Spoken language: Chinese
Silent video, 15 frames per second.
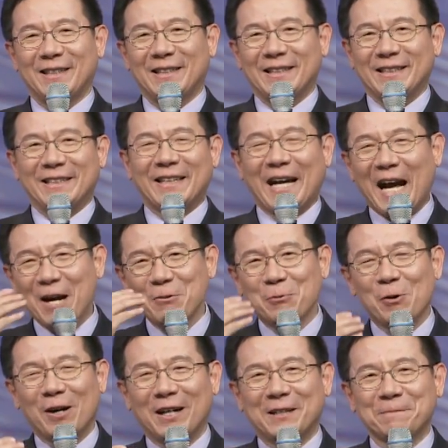你看
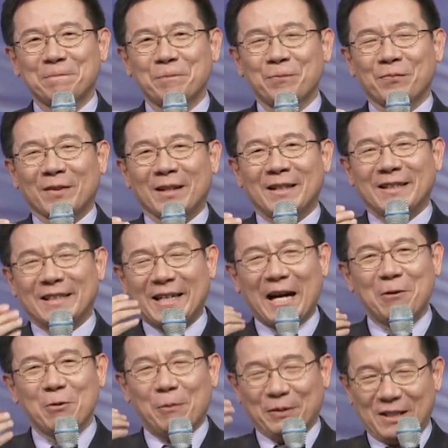我，你看
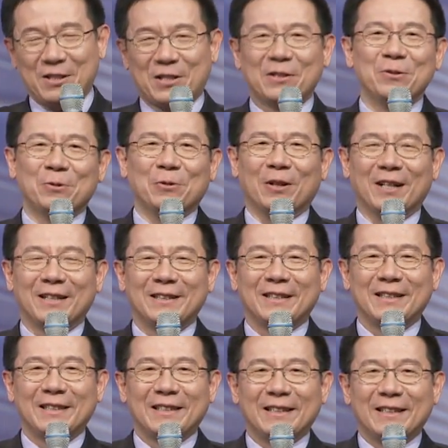我们的生活，
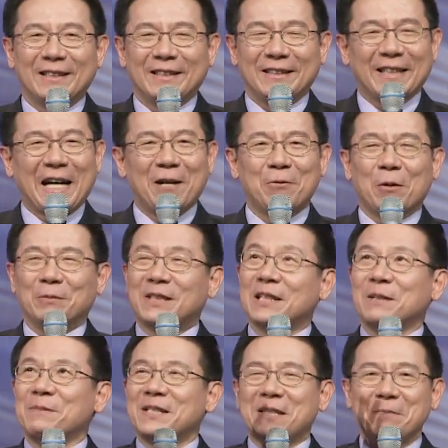你看我们在这
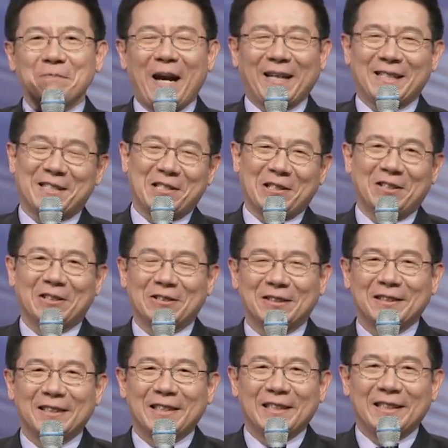边敬拜的时候，
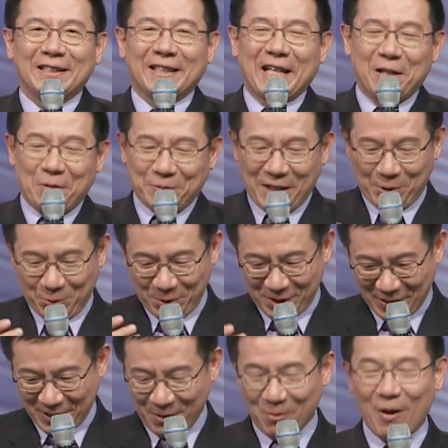你看我们在读
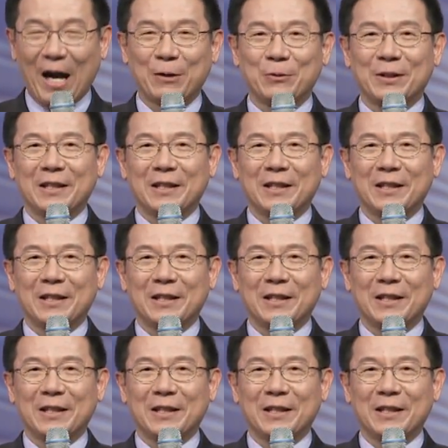神的话语，